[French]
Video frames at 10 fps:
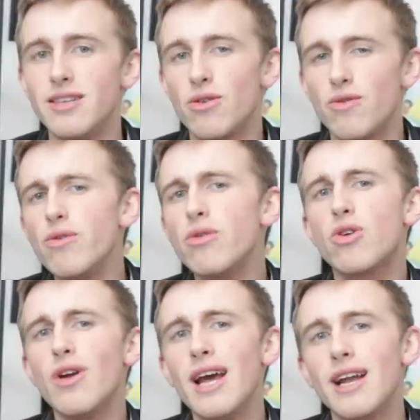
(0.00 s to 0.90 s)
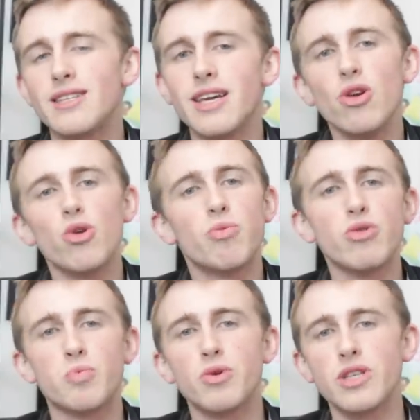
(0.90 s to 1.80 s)
Ils ont voulu coller à la série le
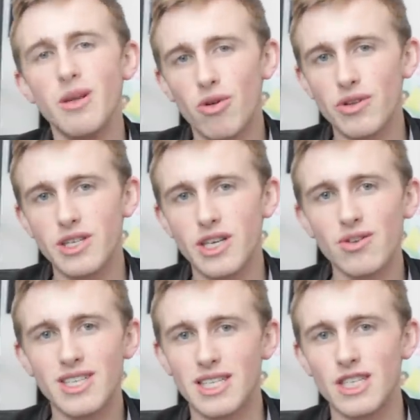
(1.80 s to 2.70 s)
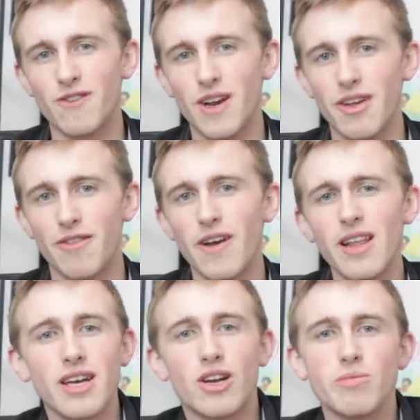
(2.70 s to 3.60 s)
plus possible en essayant de satisfaire les
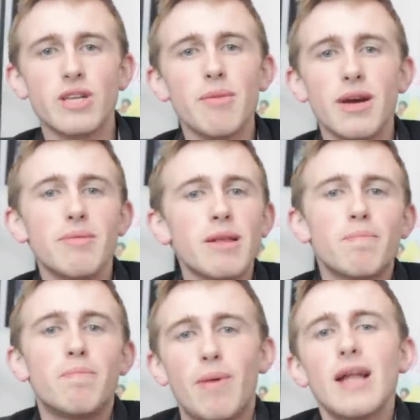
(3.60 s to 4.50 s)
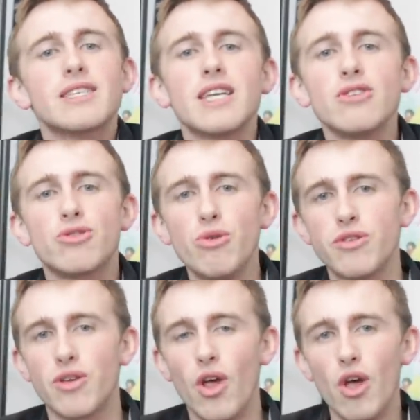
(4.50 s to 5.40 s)
fans, et comme ça, bah ils mettent plein de scènes
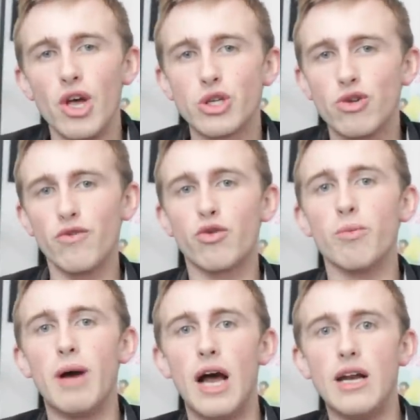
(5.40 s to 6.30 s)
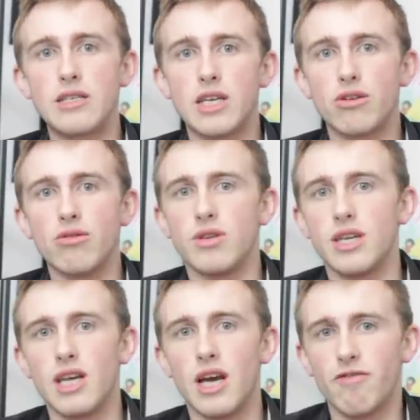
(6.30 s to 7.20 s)
cultes. Sauf que bah les scènes cultes,
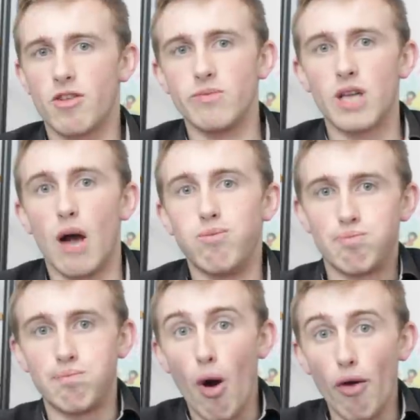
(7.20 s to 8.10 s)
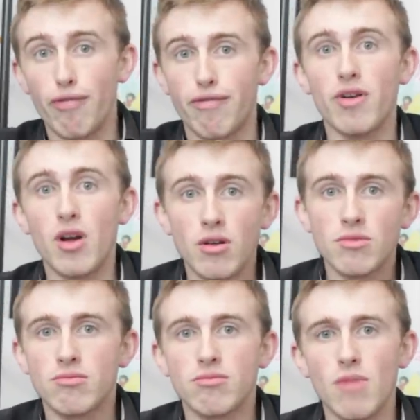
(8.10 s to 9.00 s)
elles arrivent comme ça, pouf
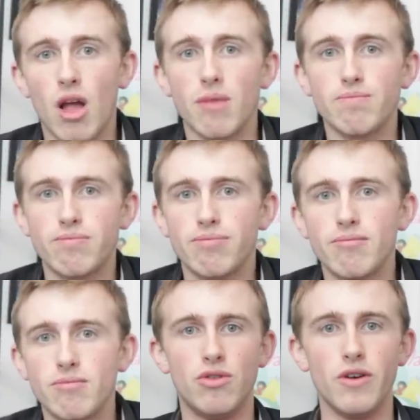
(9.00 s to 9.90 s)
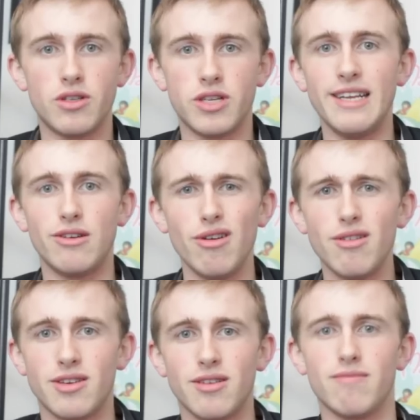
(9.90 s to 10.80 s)
Hop Tu veux une scène
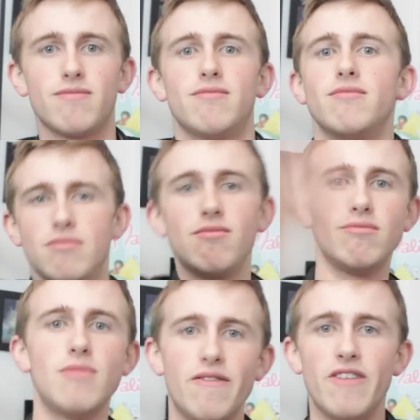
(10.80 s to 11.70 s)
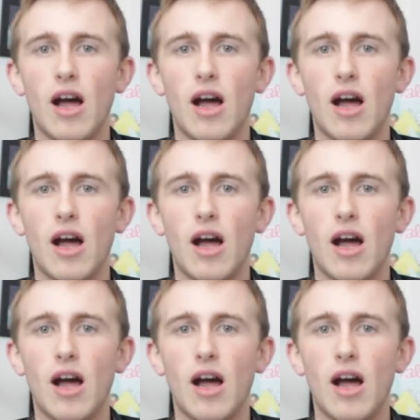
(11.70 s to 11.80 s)
culte Là